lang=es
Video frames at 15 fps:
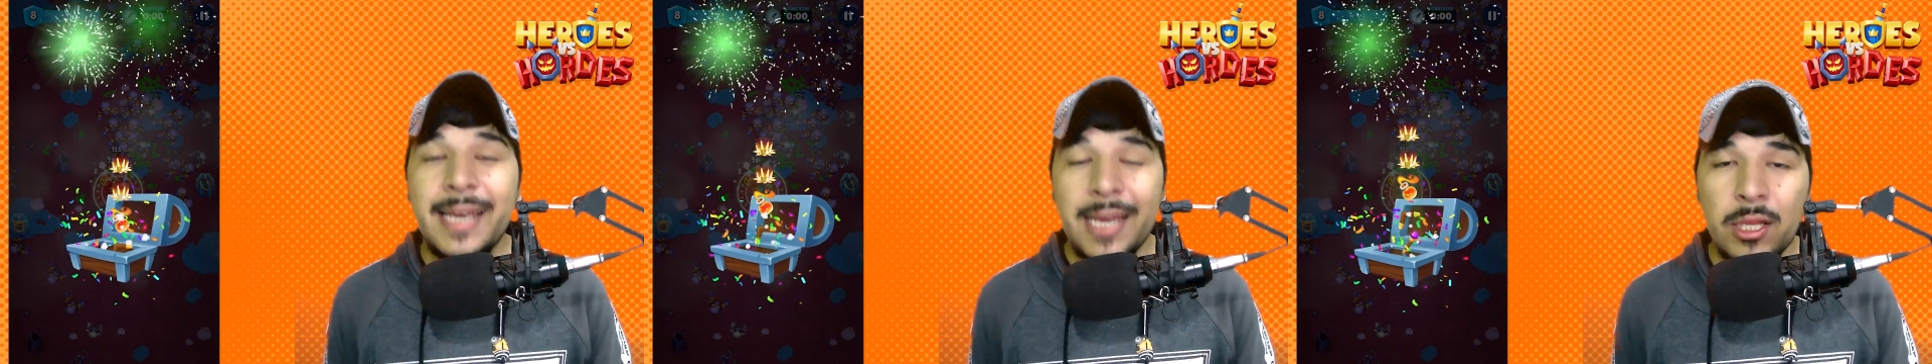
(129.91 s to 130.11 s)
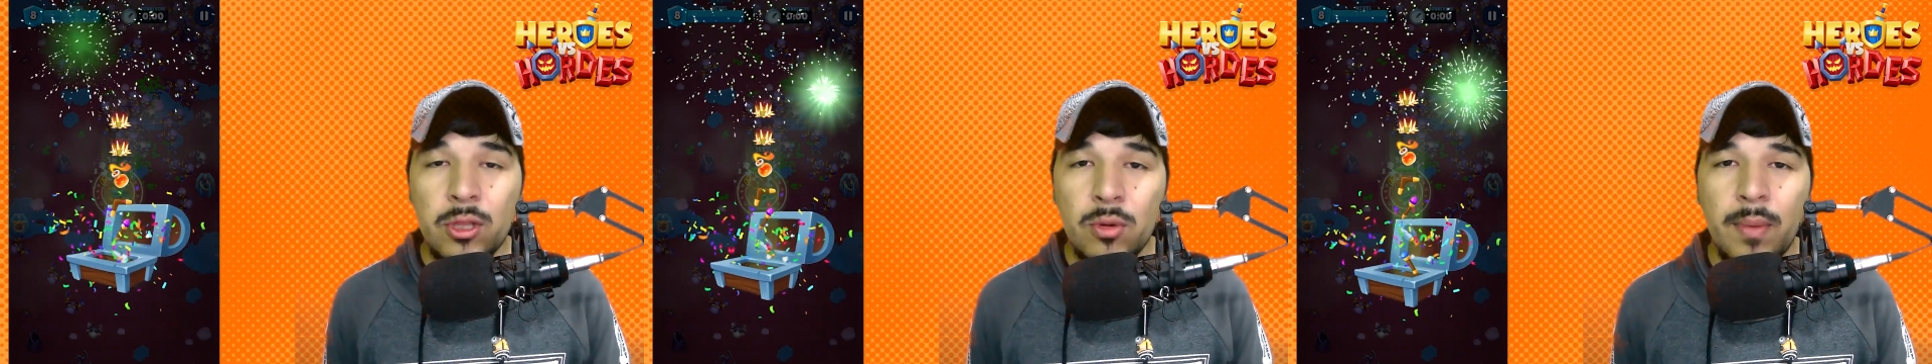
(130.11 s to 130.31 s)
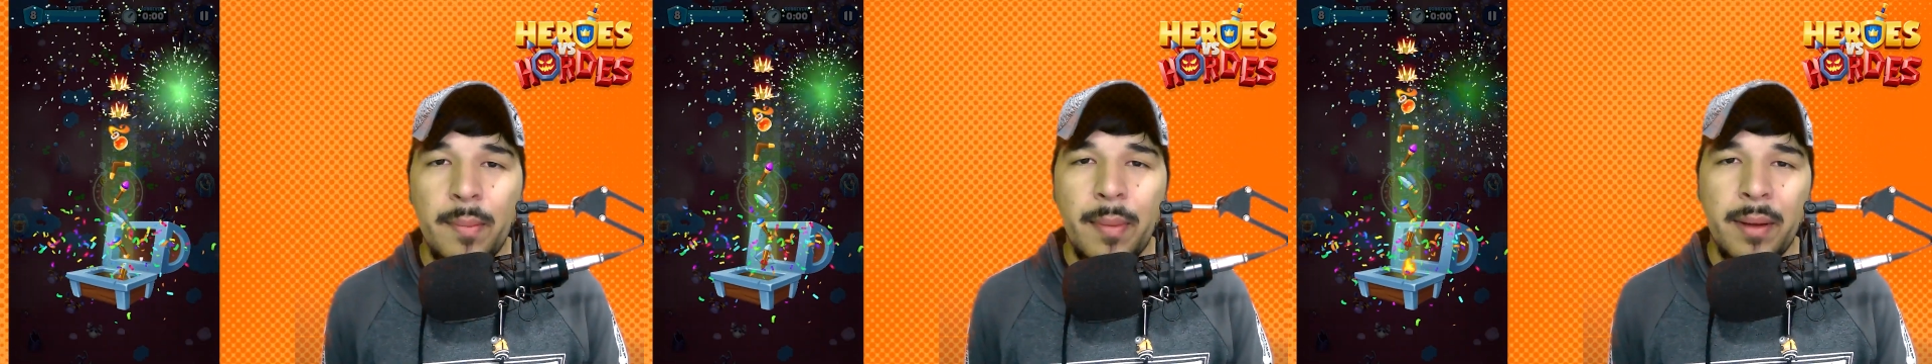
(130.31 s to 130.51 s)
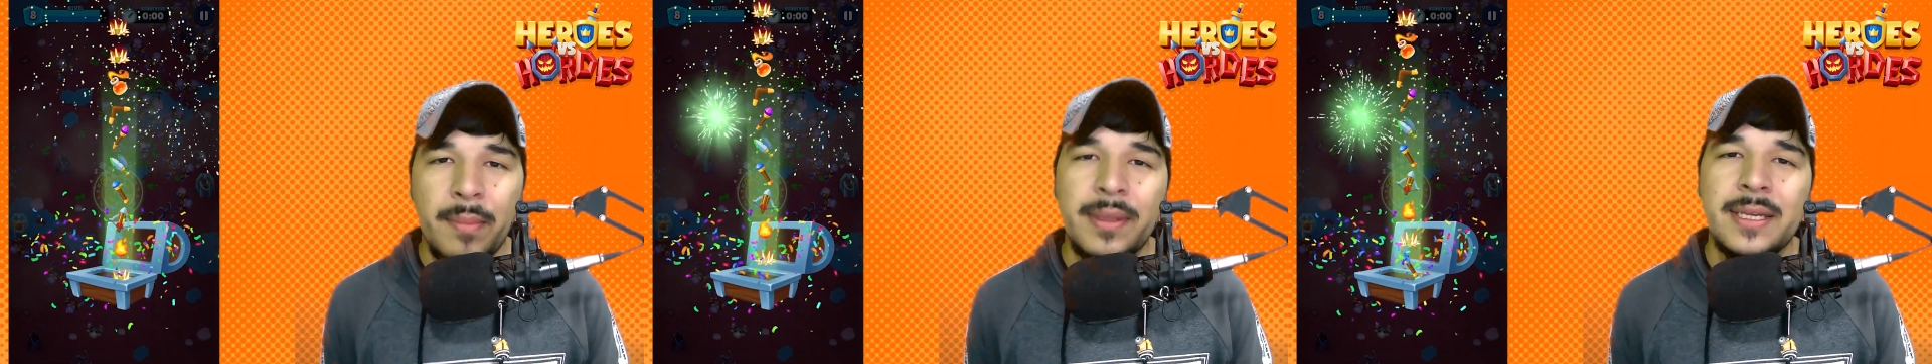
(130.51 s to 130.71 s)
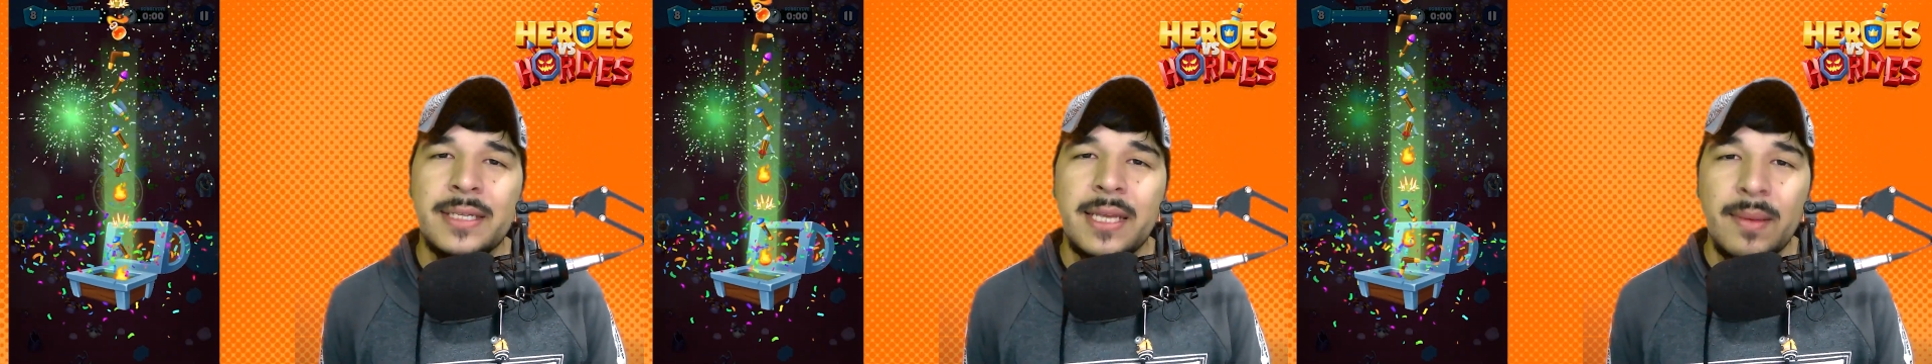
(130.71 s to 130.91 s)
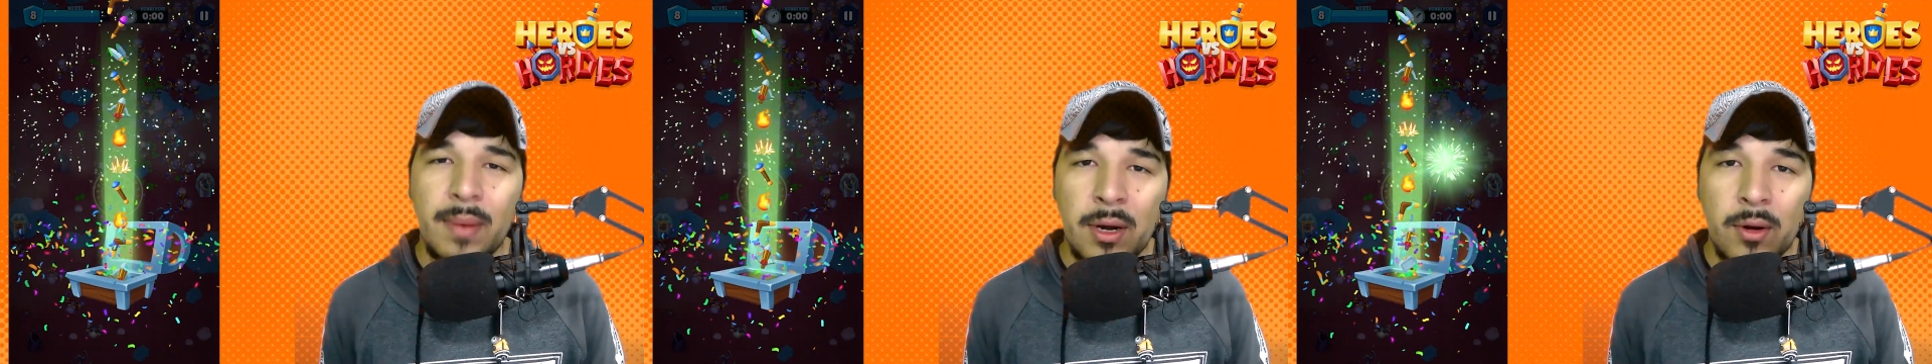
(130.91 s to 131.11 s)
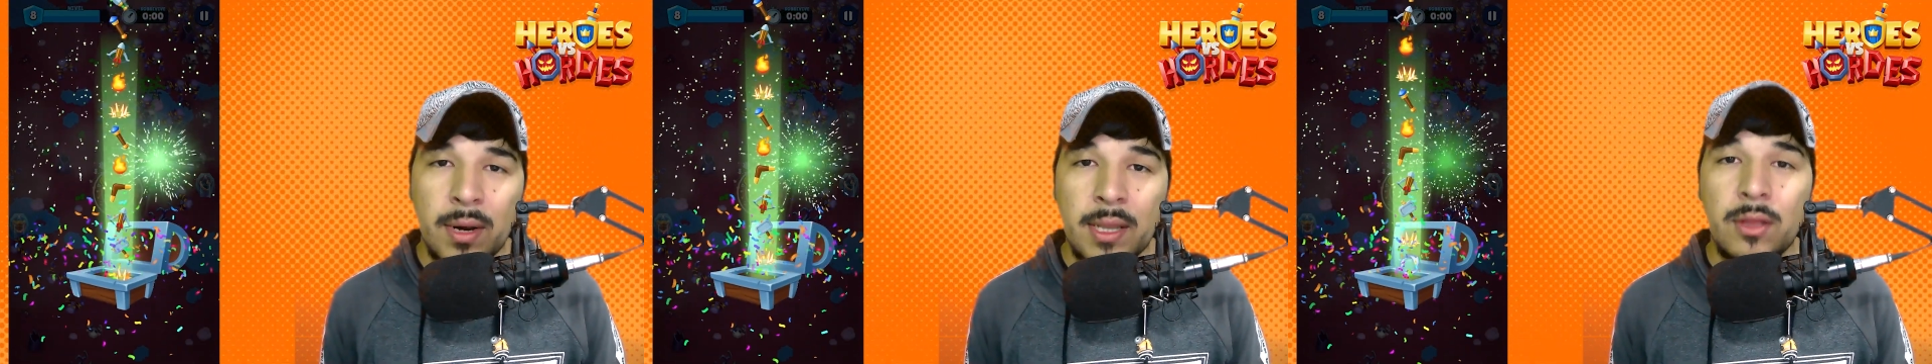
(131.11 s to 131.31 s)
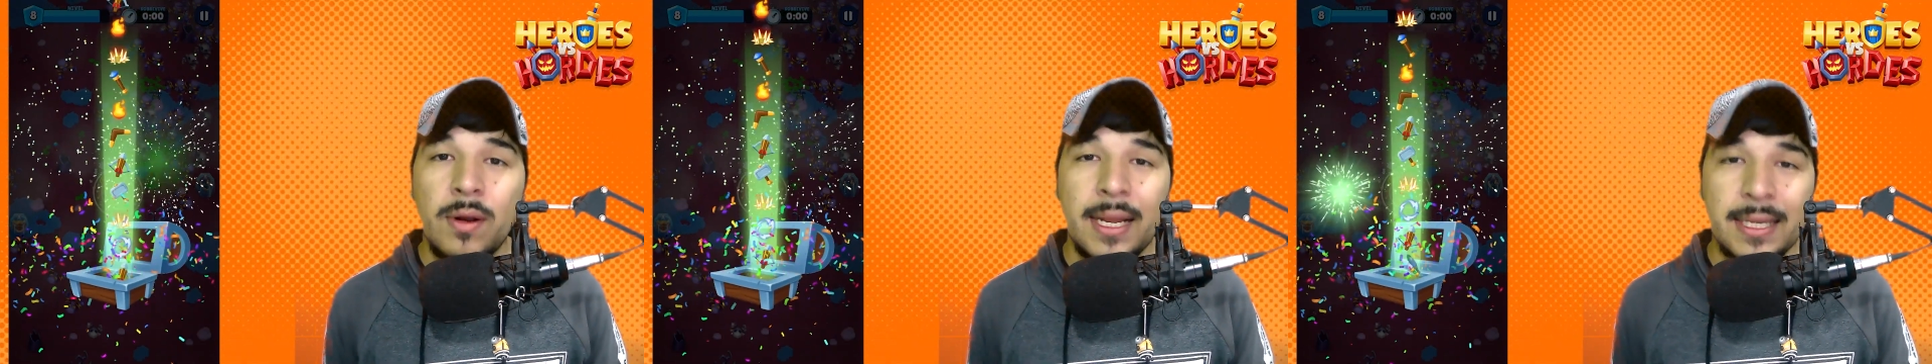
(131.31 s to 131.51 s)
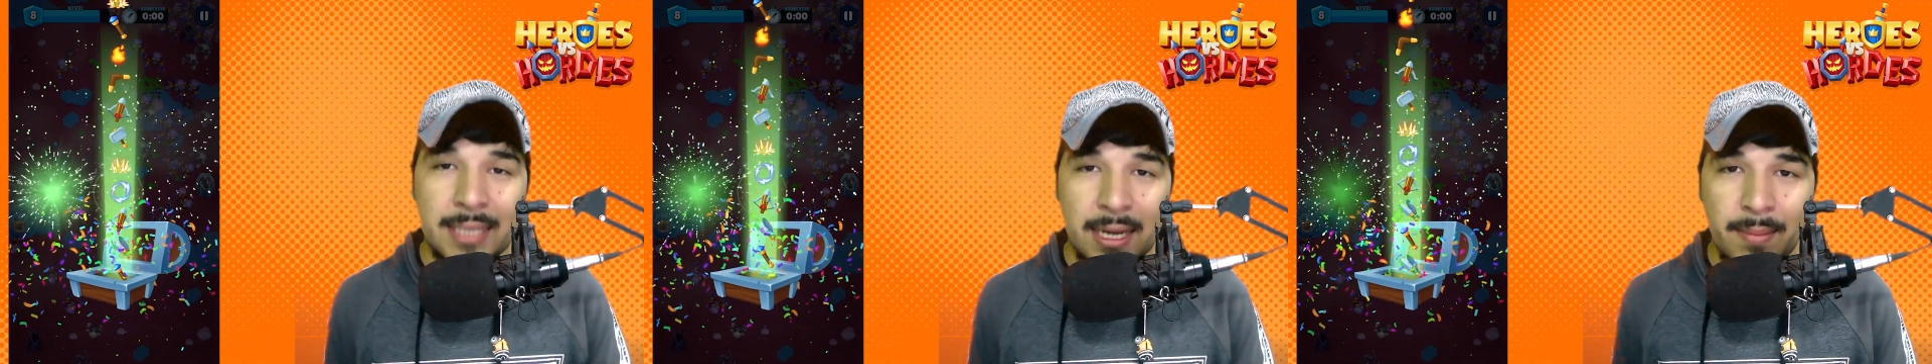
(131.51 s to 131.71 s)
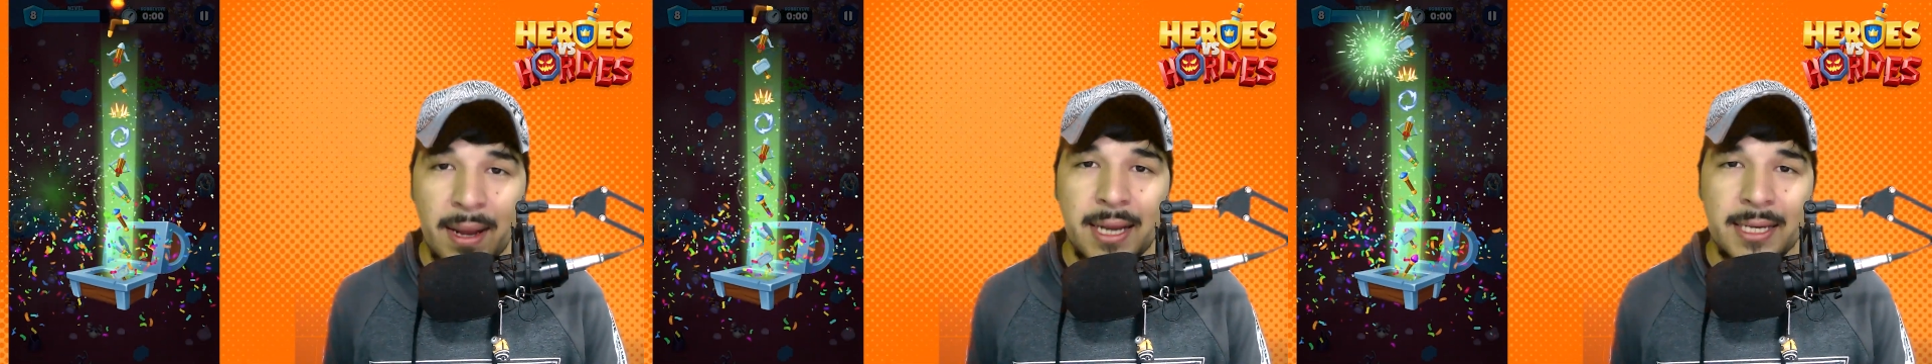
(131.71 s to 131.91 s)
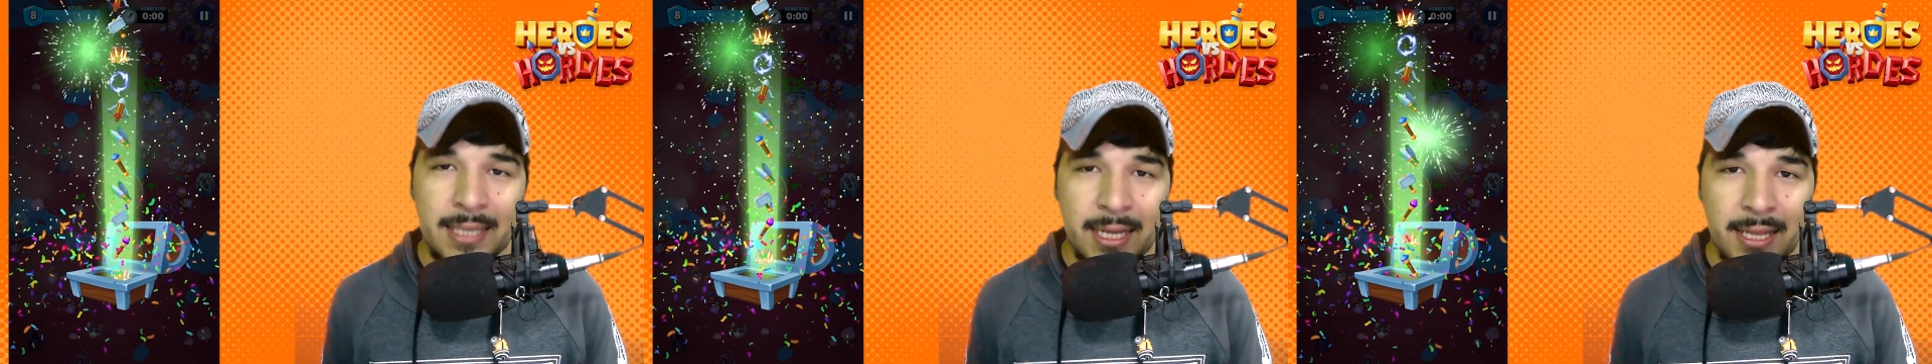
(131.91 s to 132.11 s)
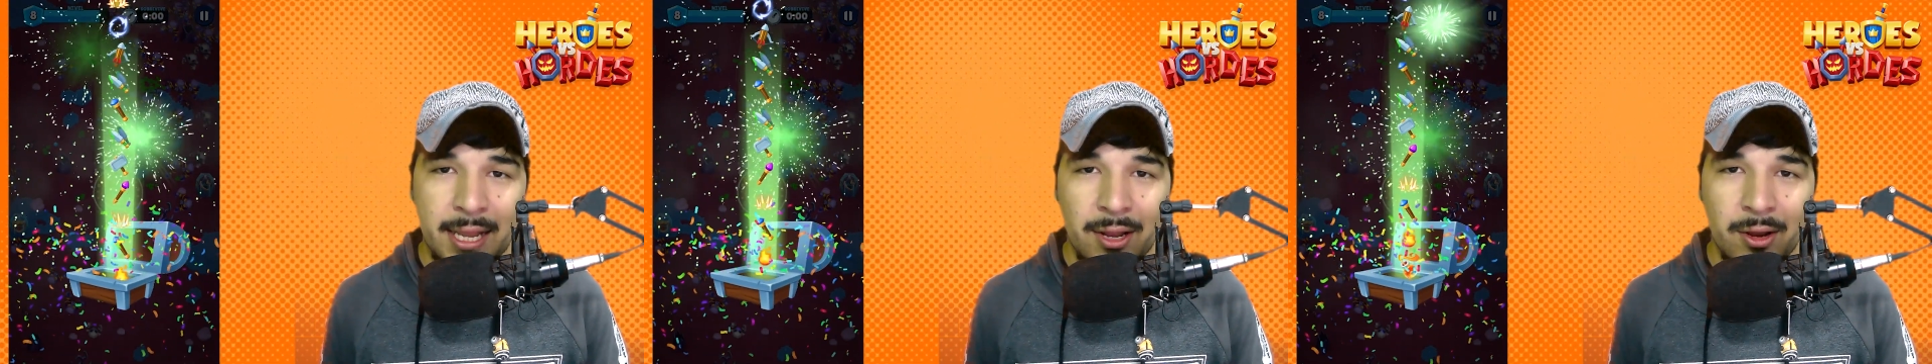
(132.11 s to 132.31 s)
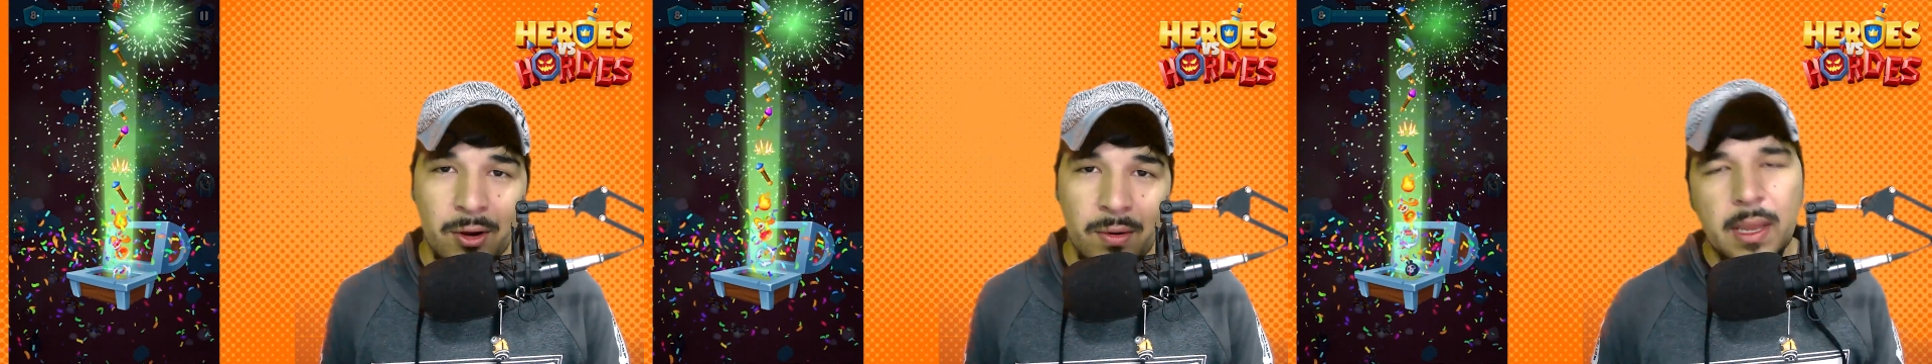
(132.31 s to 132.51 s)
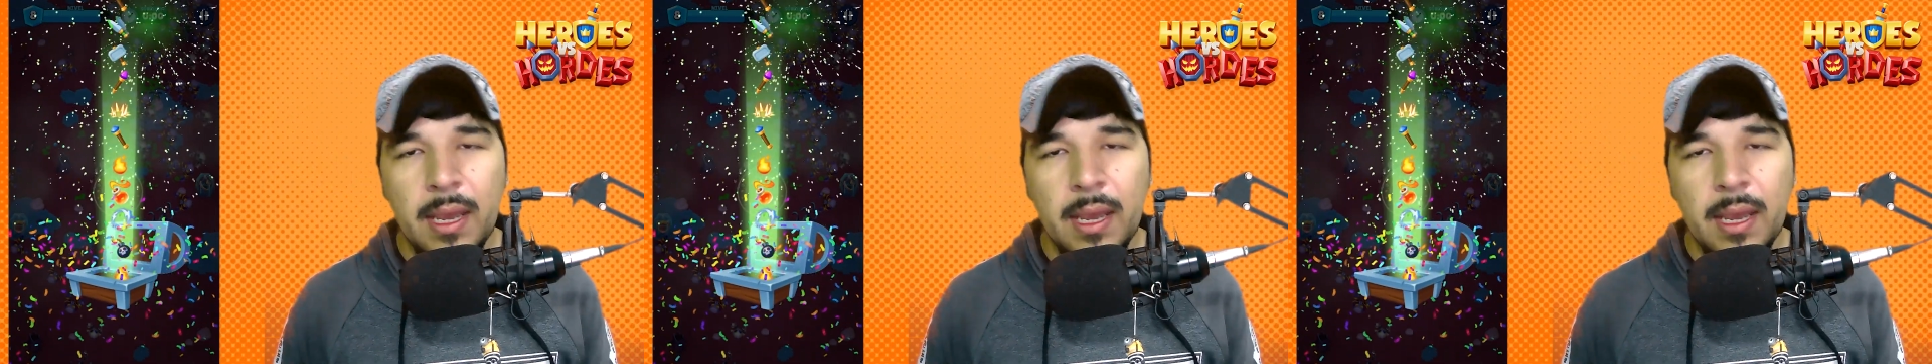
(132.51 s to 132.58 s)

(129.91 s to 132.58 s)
esto me permite seguir mejorando las armas que ya tengo.